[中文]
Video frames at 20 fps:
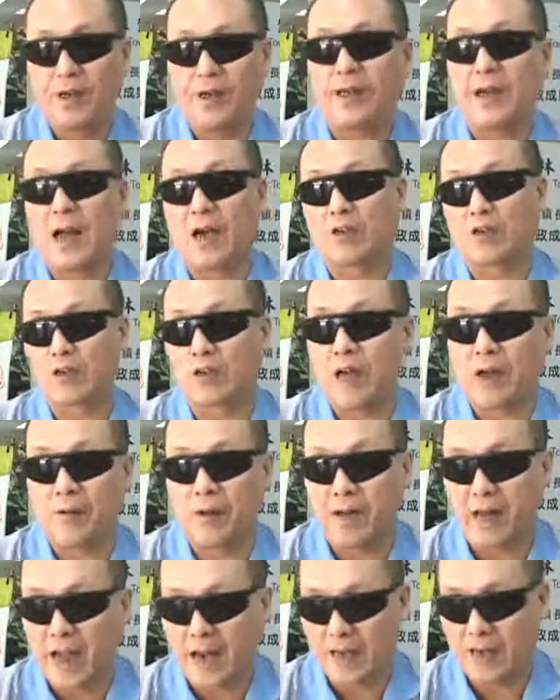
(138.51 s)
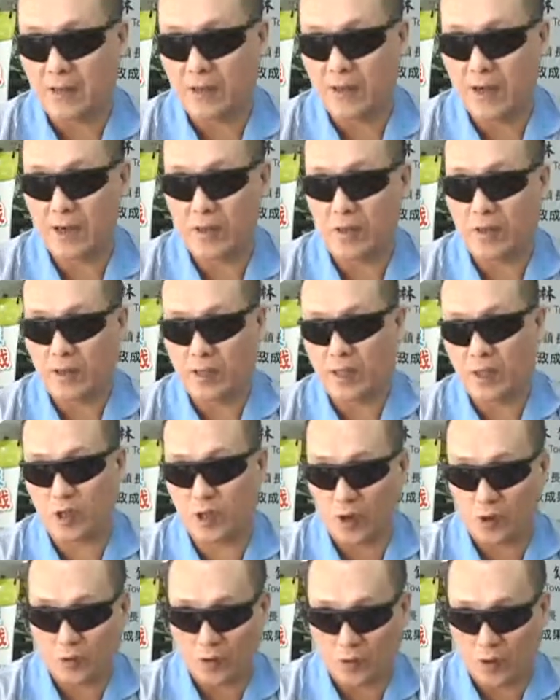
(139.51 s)
你老需要要两年，就要找只
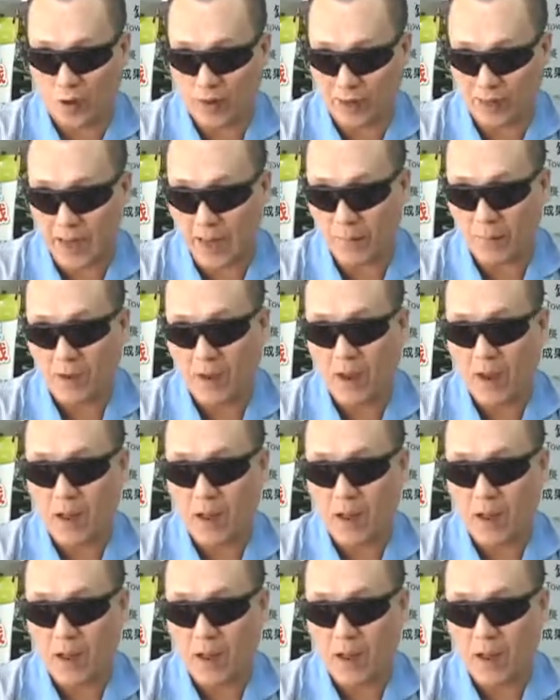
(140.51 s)
上专业，